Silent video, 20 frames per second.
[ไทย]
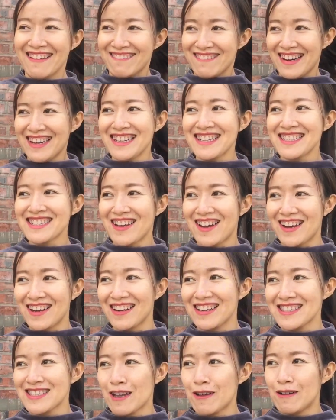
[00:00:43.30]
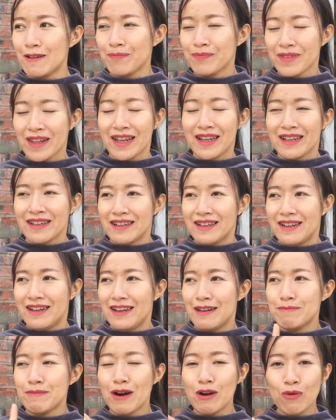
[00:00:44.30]
วันที่สองก็จะ
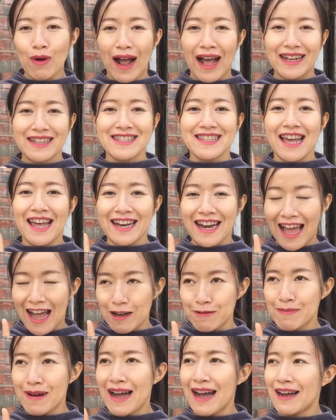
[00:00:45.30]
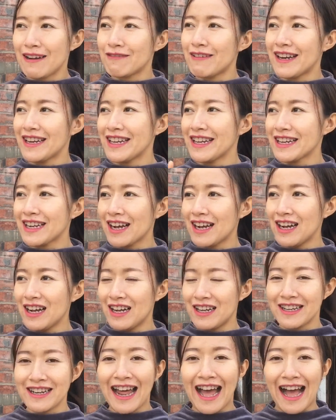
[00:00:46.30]
เมื่อวานจะหนาวมากวันนี้ก็
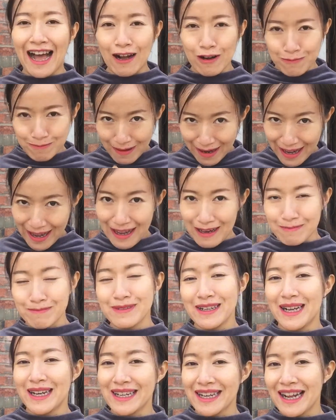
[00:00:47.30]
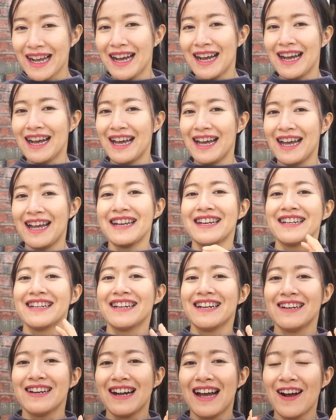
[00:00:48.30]
หนาวมากเหมือนกัน
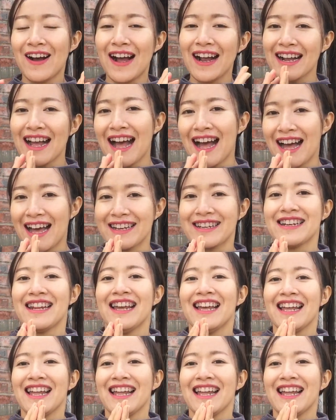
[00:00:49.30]
อากาศ